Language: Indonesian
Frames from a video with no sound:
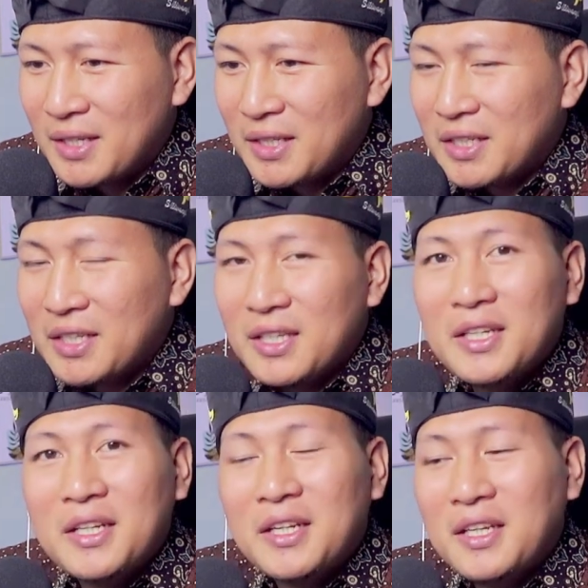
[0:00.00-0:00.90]
Ini
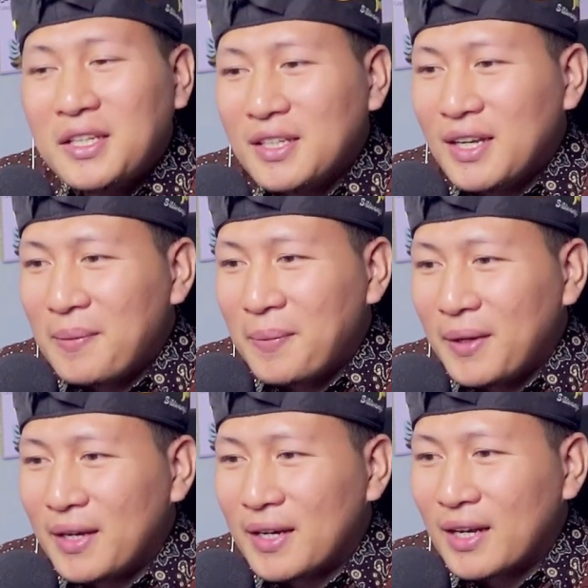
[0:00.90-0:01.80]
ini ini apa
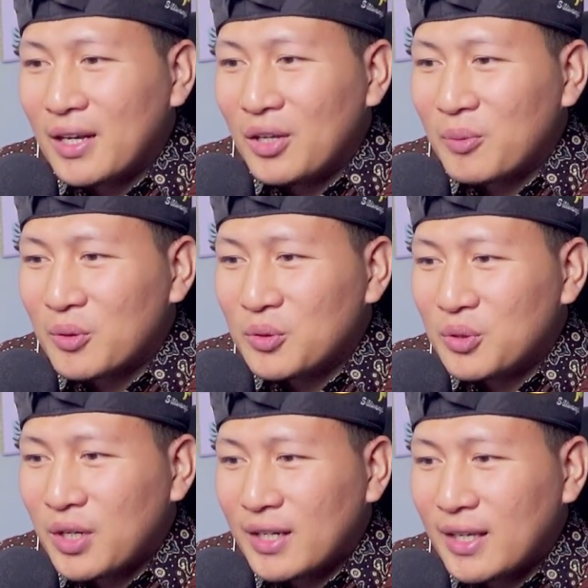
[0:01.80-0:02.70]
ya? Kalau
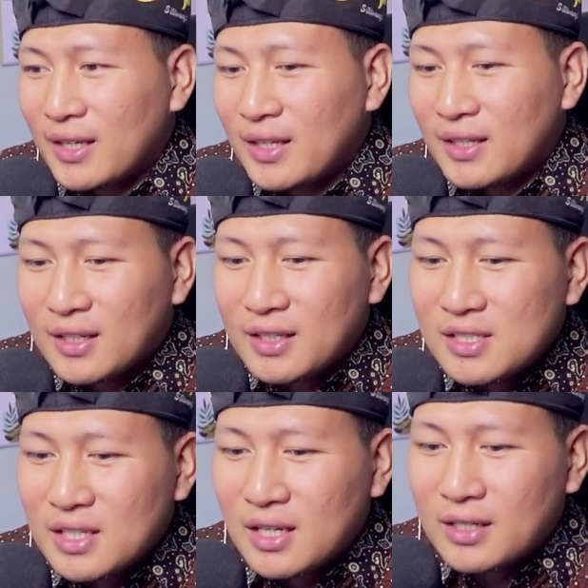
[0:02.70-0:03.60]
pertunjukan kayak gini di
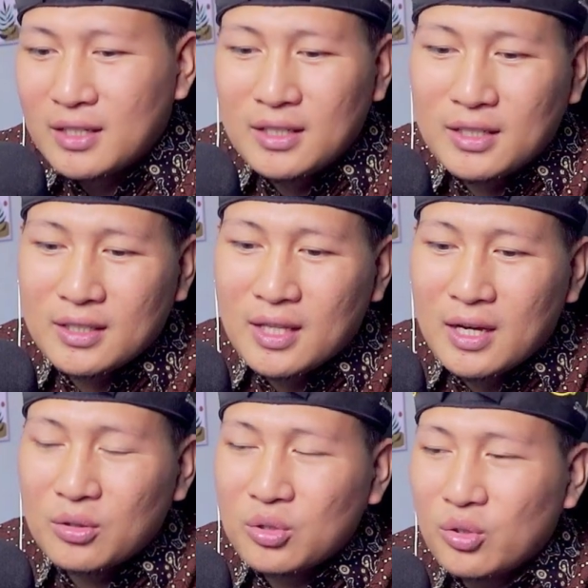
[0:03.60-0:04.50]
di
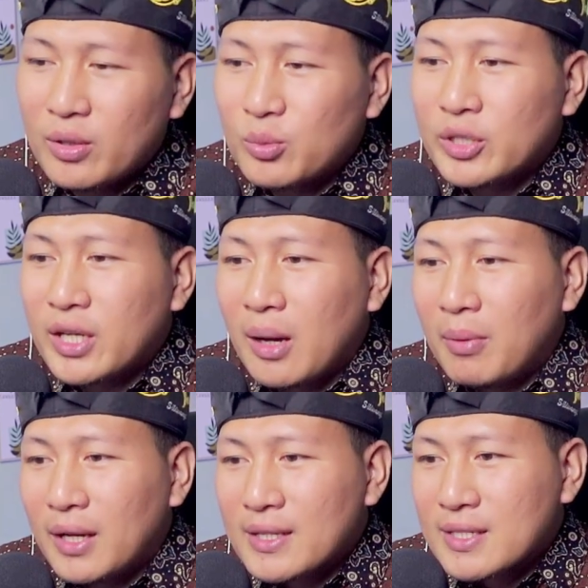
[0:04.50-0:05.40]
tahun 2013
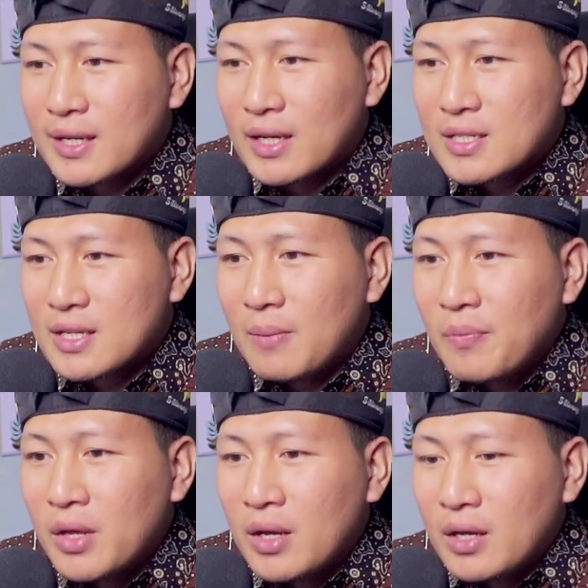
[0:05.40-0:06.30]
ya guys ya.
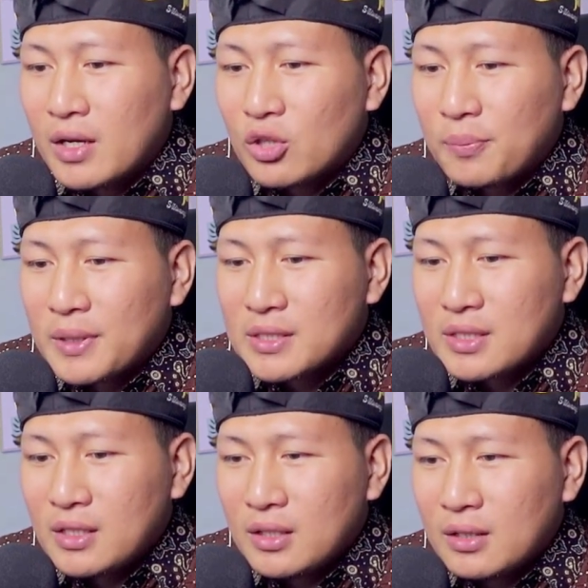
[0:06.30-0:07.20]
Itu
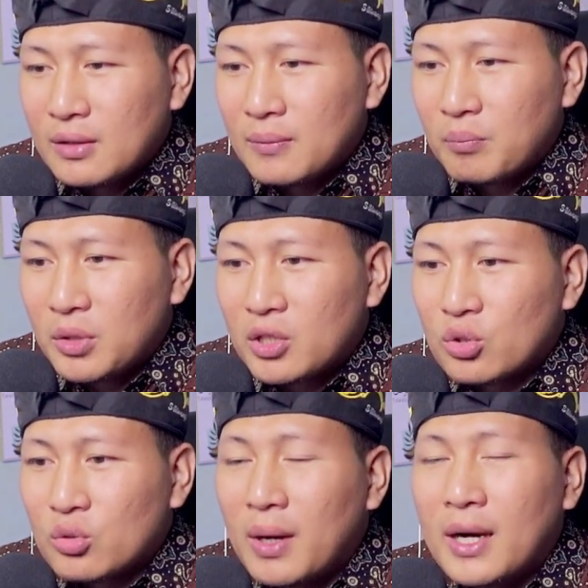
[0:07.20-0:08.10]
pasti
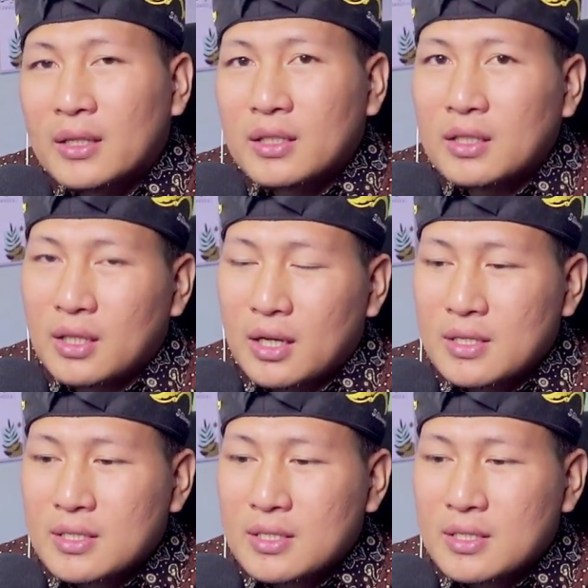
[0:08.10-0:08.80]
menyentuh banget kita.